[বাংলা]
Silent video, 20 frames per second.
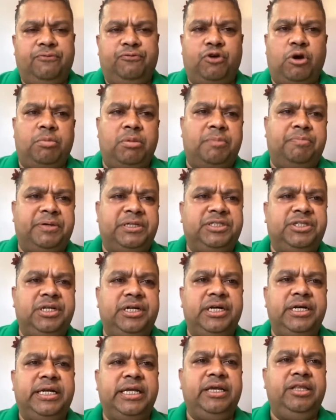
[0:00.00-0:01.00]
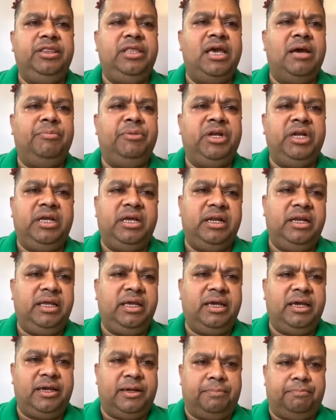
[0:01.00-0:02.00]
ফর্মার প্রেসিডেন্ট ইদি আমিনকে
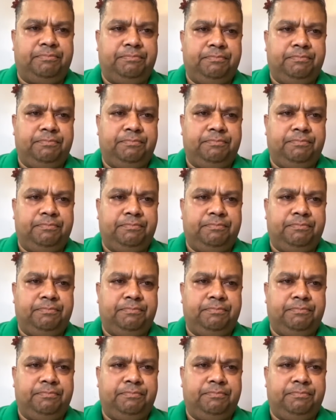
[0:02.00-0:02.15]
নিয়ে